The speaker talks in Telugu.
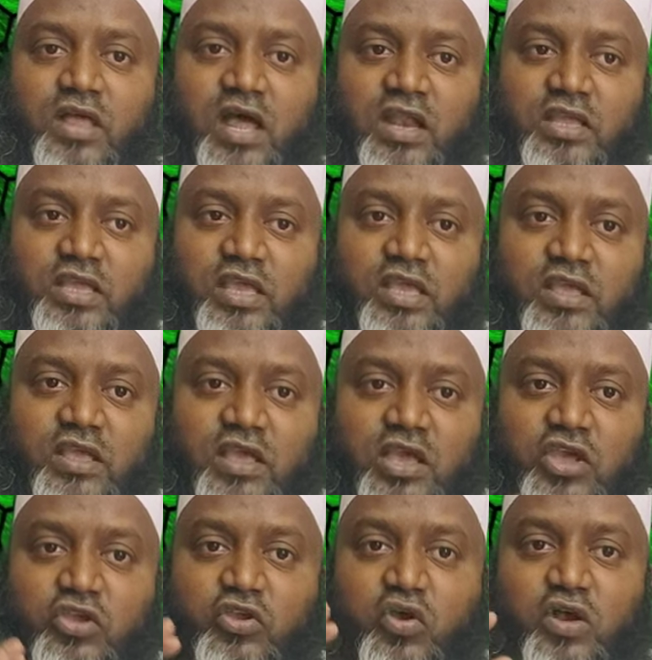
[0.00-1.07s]
దానికి
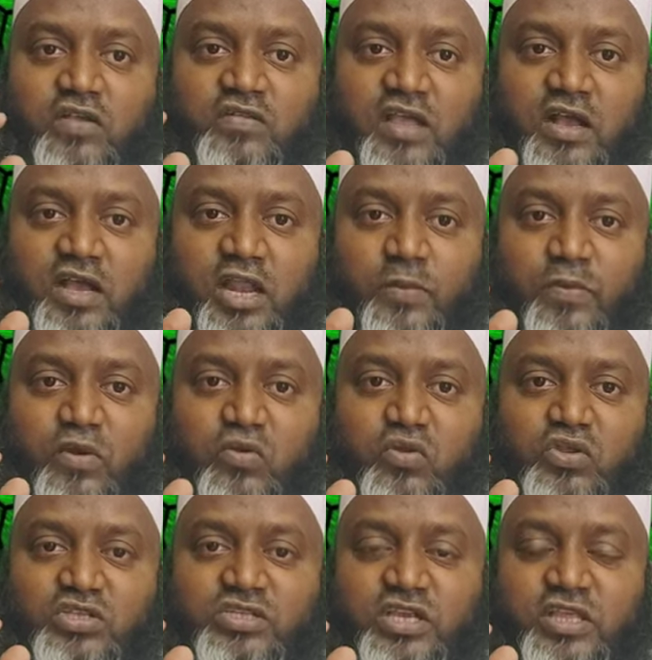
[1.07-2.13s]
ఈ యొక్క సంకల్పం
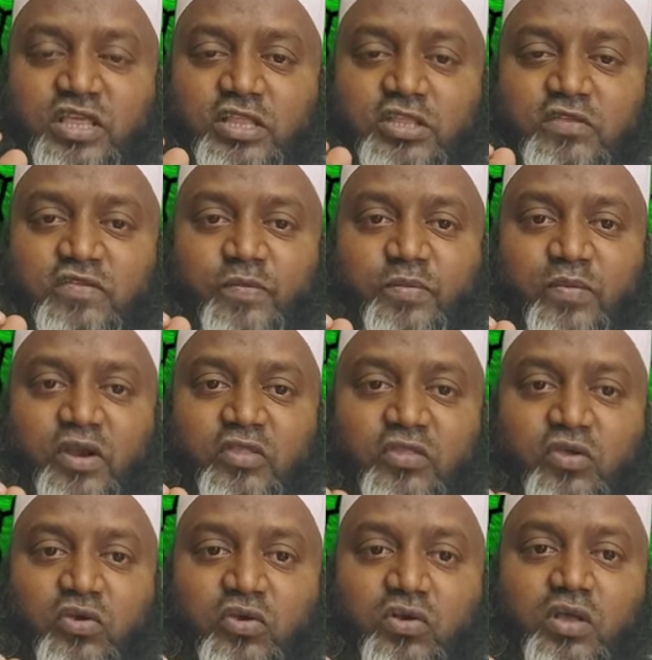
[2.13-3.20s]
గురించి ఏదైతే
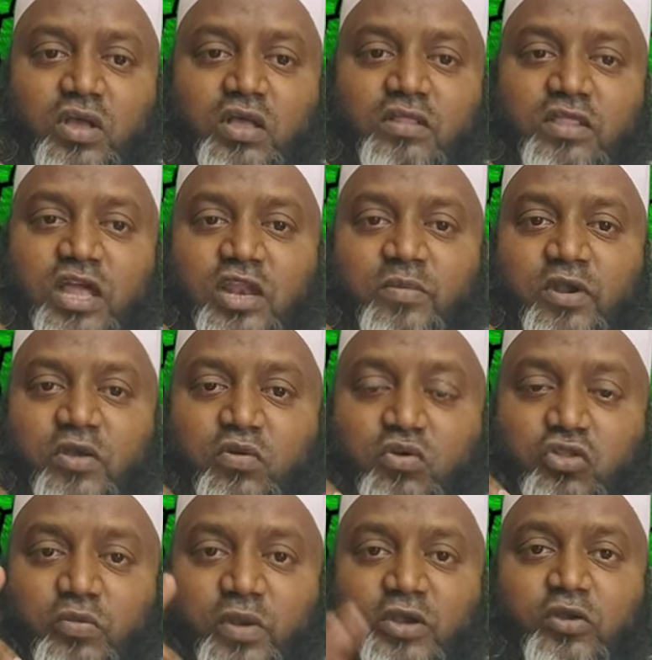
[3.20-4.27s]
చెప్పబడిందో దాన్ని మనం
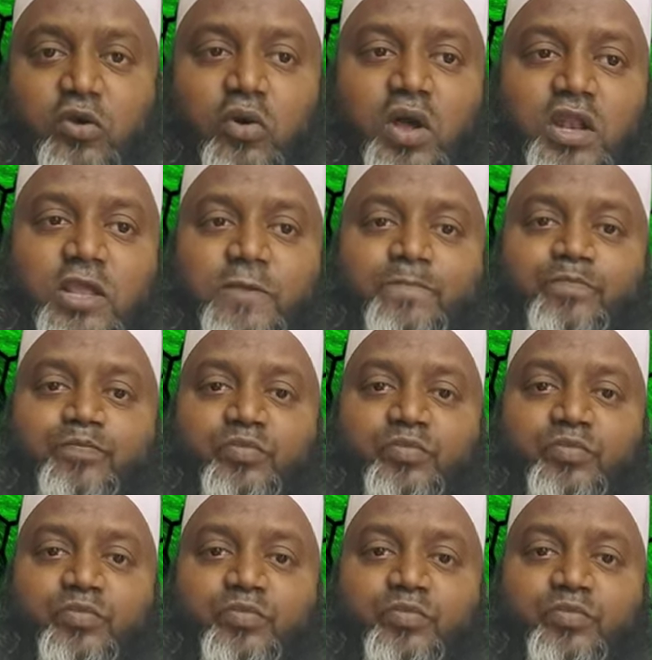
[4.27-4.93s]
గుర్తుపెట్టుకోవాలి